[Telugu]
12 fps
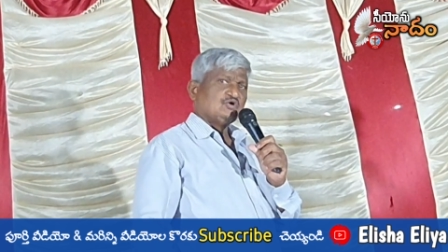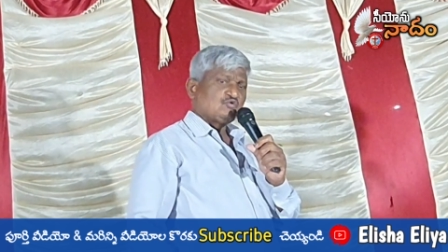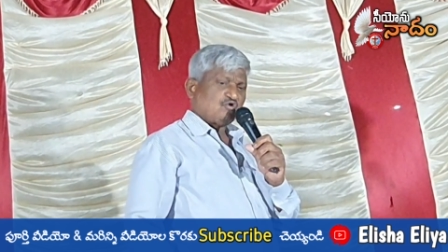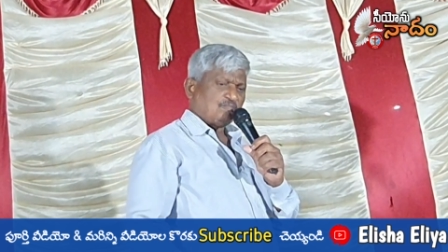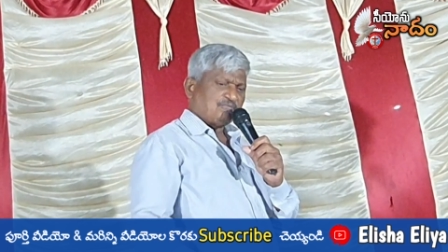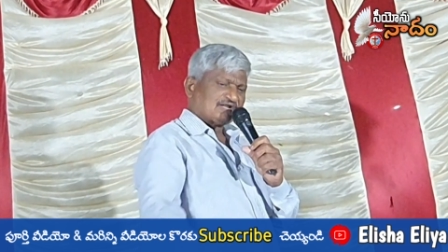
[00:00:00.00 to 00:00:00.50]

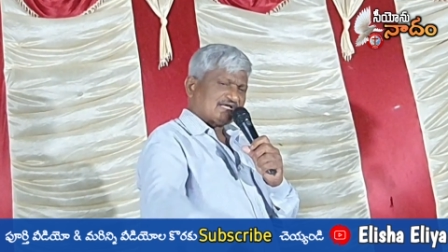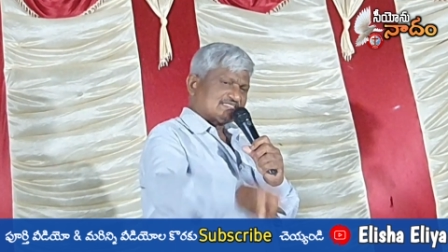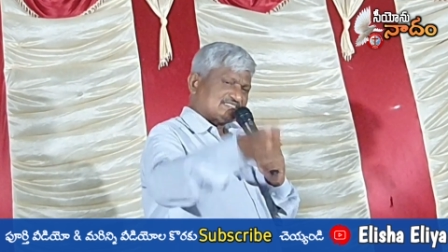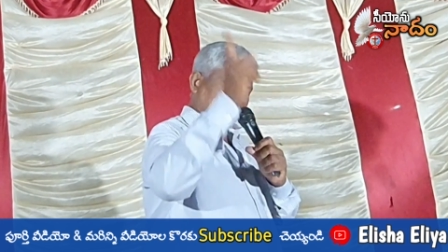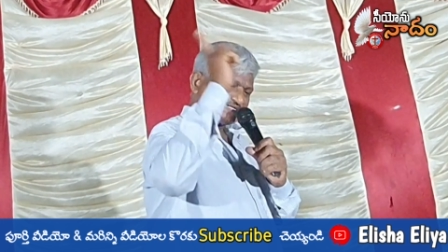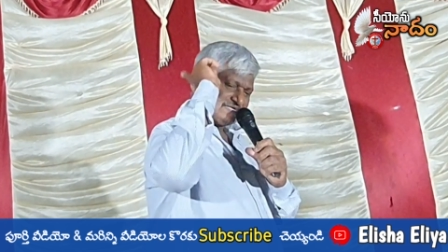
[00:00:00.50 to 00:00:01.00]
కొబ్బరికాయ
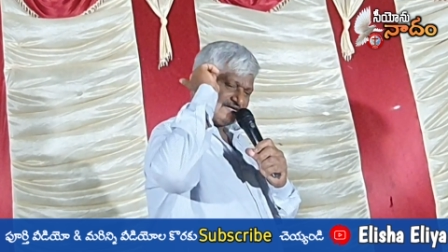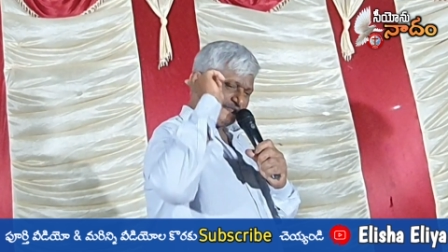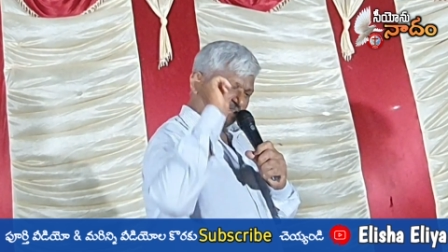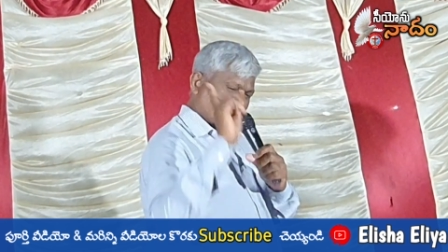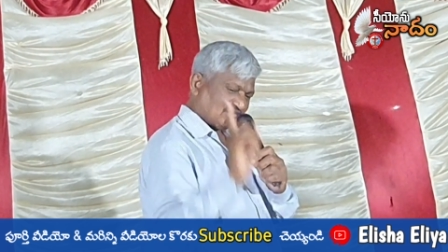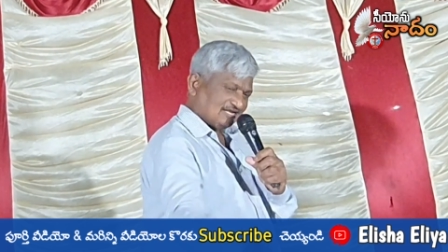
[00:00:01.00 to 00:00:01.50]
చక్కగా
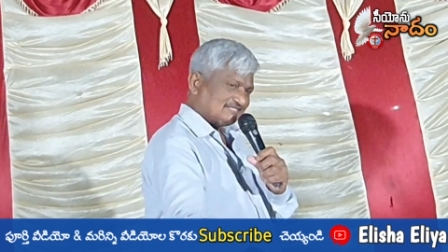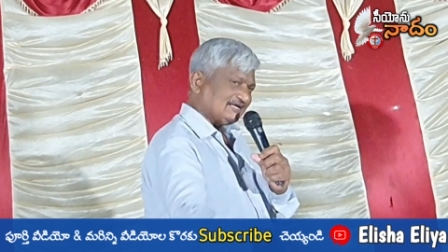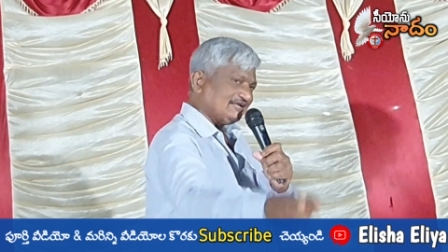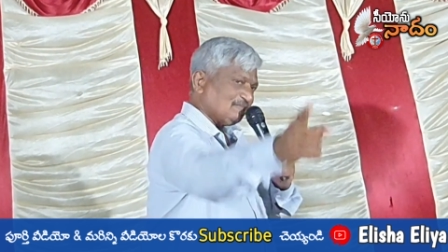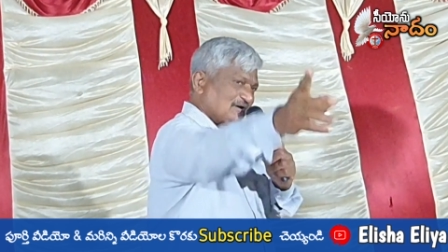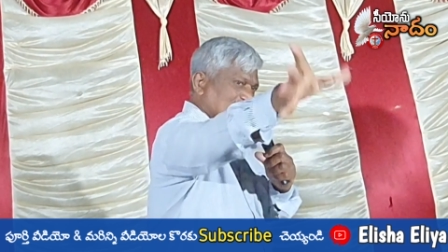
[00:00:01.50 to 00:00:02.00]

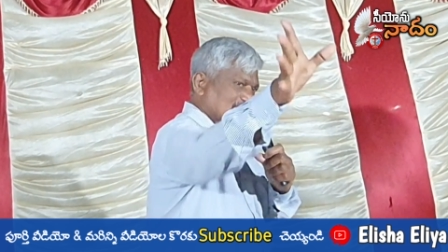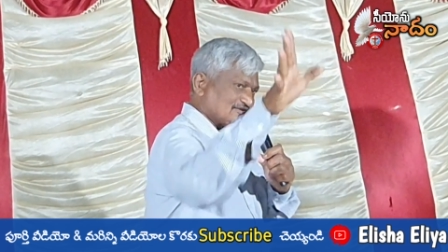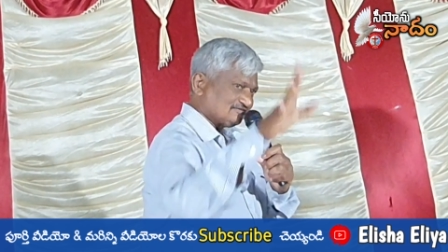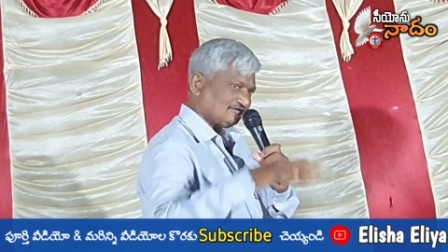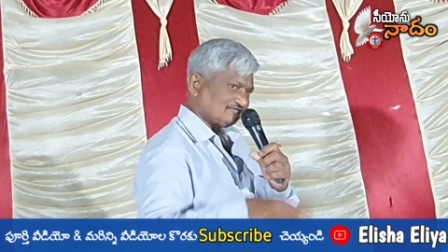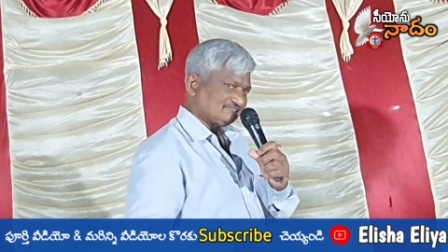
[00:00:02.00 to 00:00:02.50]
పగిలితేనే
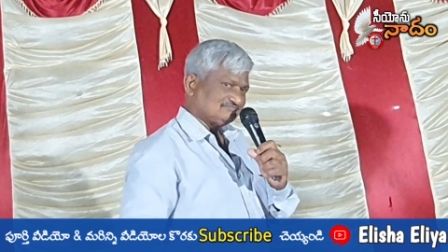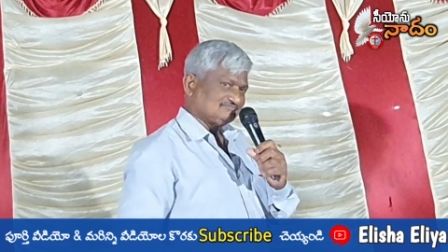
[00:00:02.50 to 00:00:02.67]
బయలుదేరుతారు